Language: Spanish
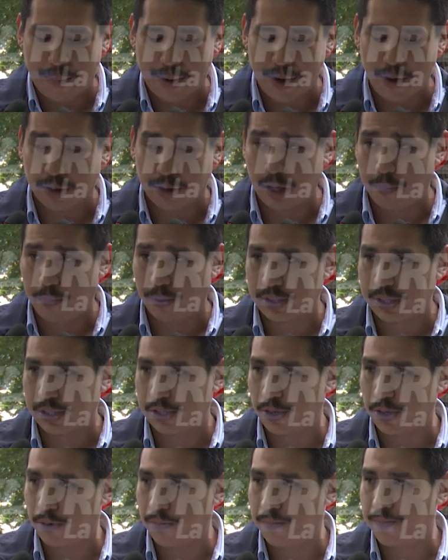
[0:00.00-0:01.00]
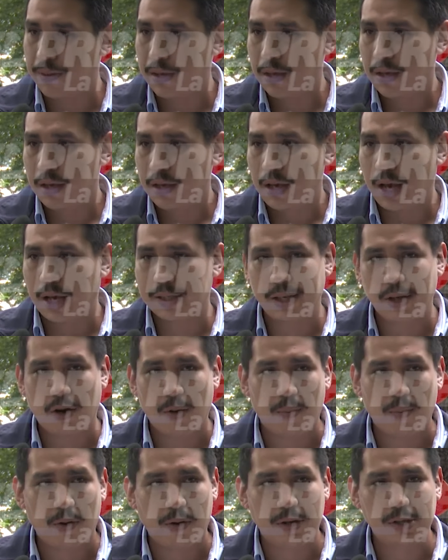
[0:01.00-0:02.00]
mayor disposición, así
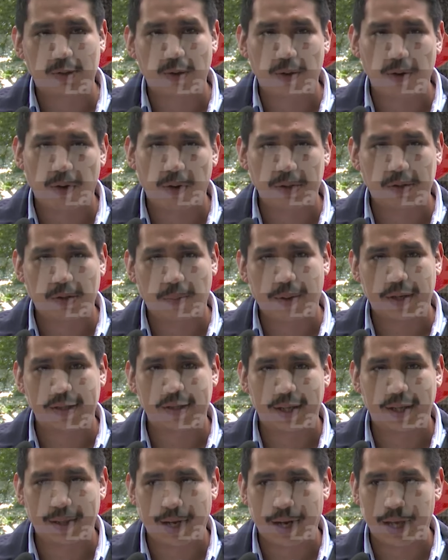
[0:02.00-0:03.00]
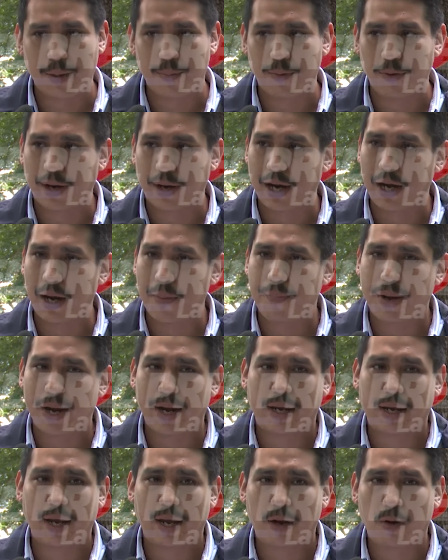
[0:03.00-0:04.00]
como lo instruyó nuestro presidente Nayib Bukele,
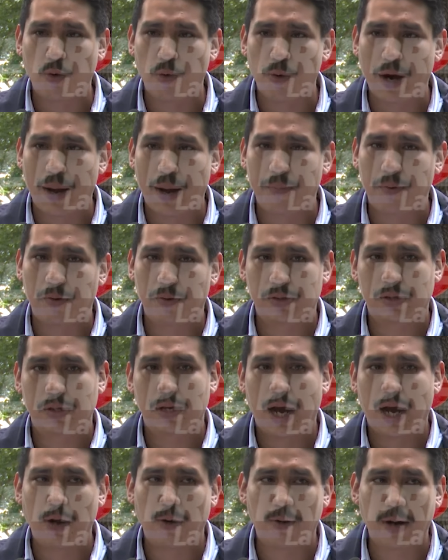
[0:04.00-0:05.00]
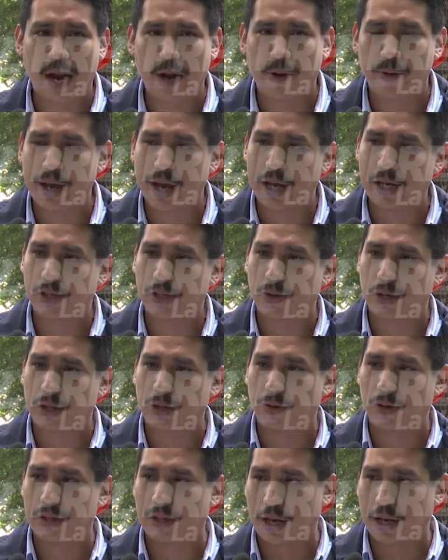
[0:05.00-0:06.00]
para que cubramos a lo largo y ancho de
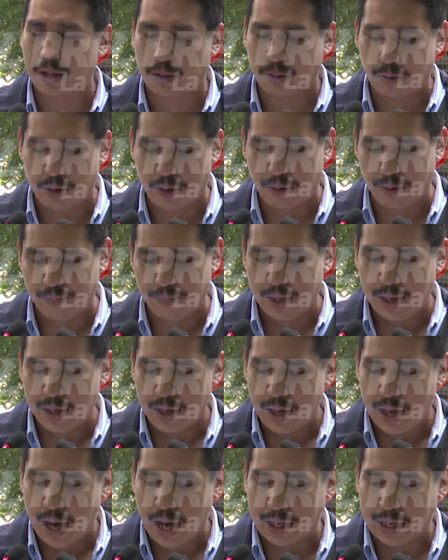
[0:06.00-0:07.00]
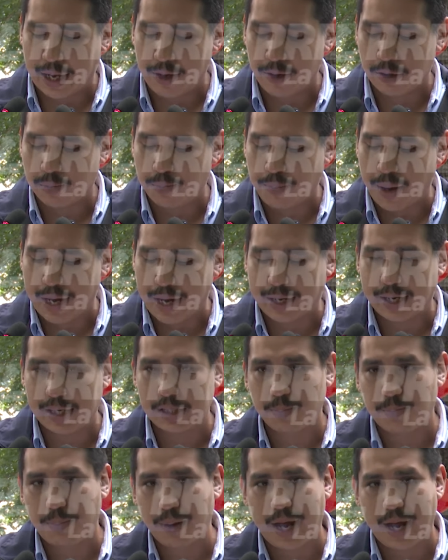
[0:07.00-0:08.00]
todo el territorio aquellos
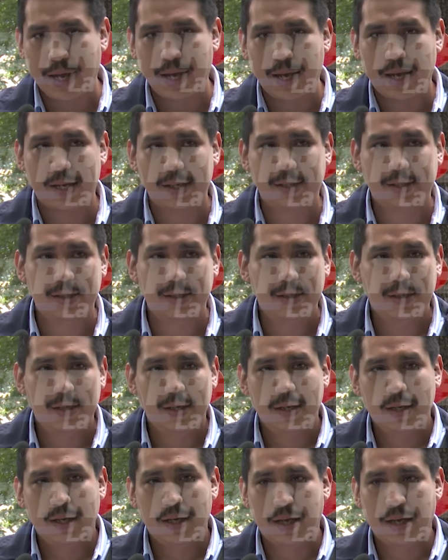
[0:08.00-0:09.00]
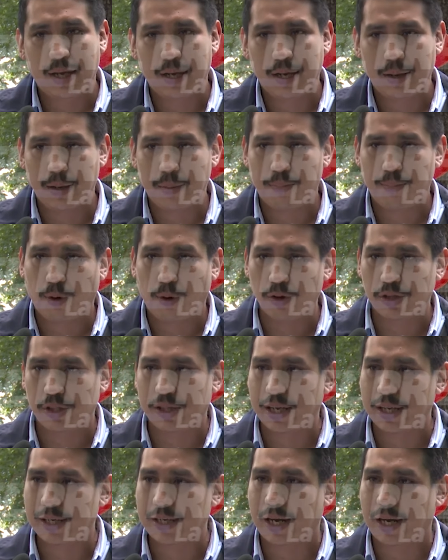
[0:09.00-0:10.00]
parques, playas, eh,
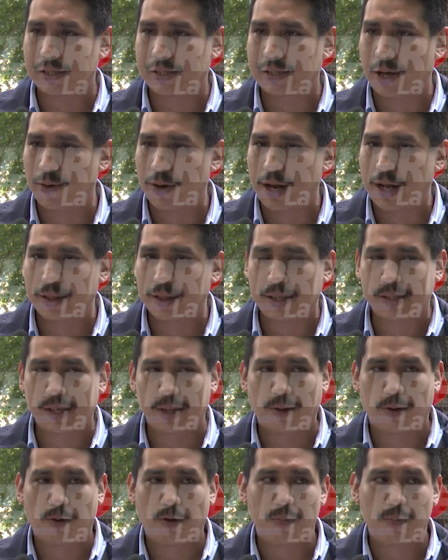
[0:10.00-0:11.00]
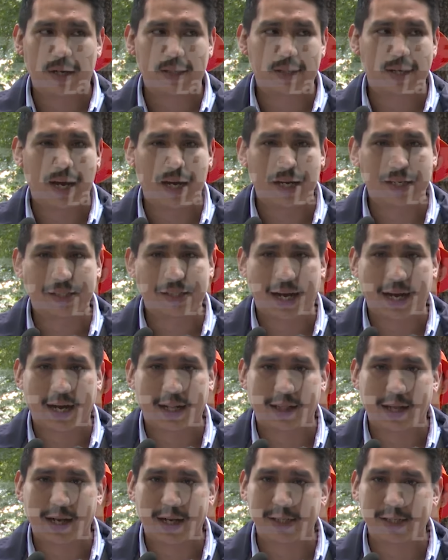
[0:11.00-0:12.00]
bosques, restaurantes, centros comerciales,
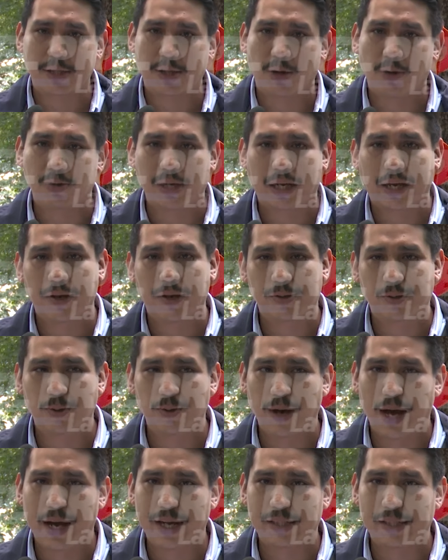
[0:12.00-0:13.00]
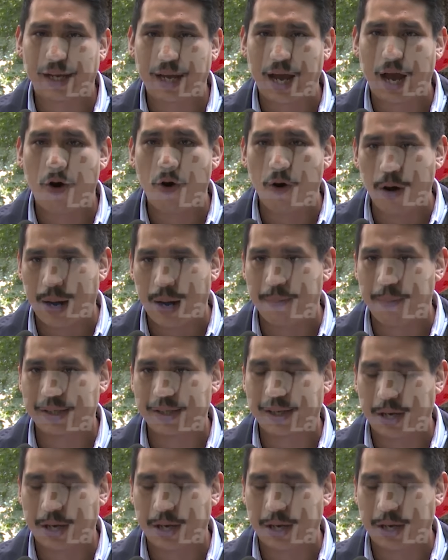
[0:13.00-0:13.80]
carreteras y todos aquellos lugares que ahora más